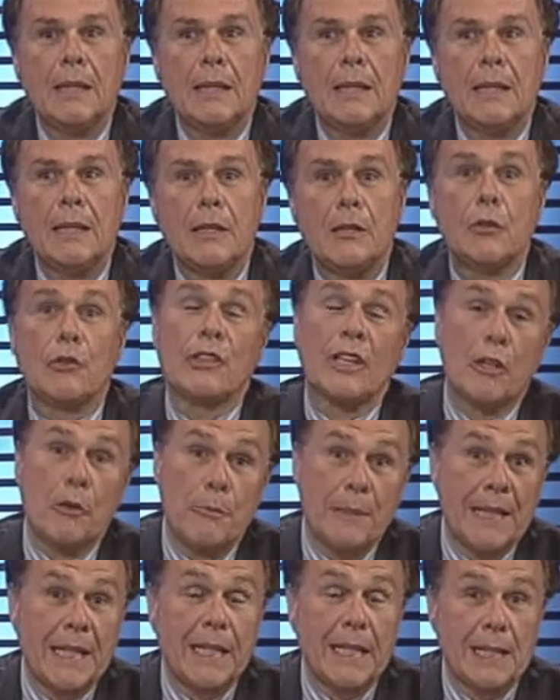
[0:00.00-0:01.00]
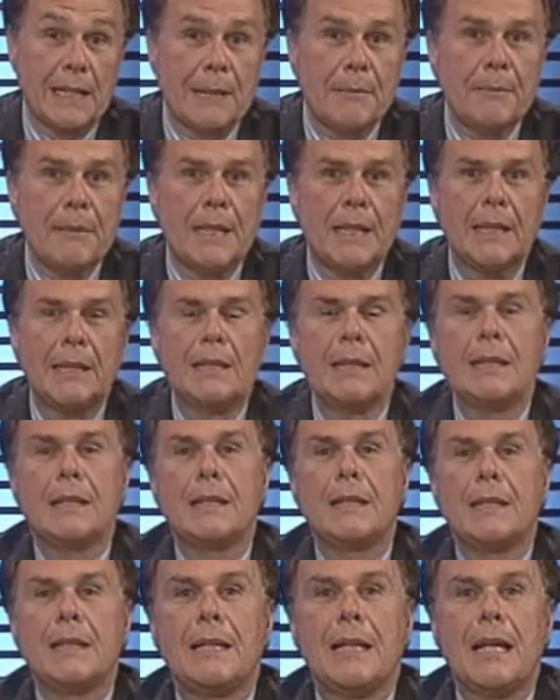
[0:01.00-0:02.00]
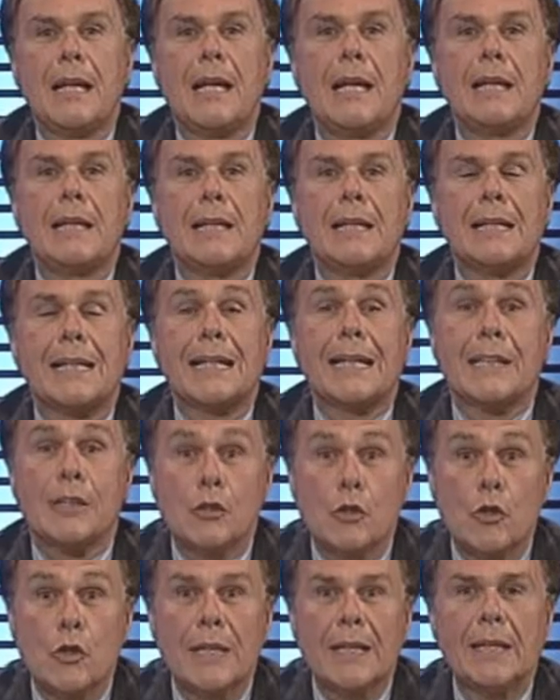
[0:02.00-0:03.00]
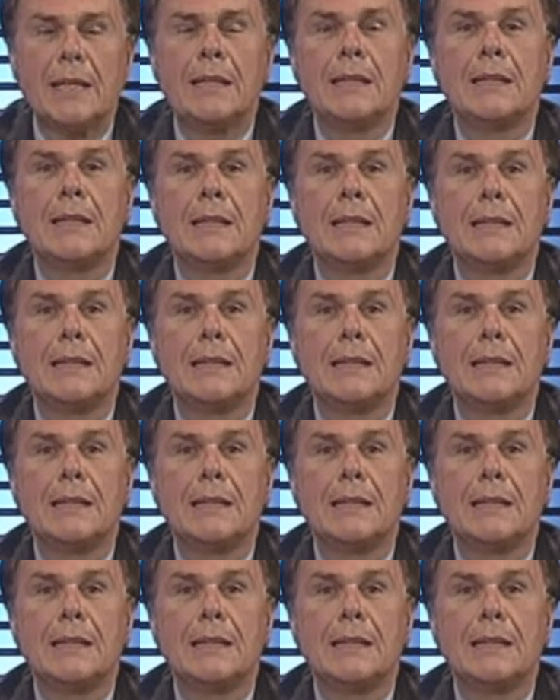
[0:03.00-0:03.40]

y eh, nos acompañará también la rectora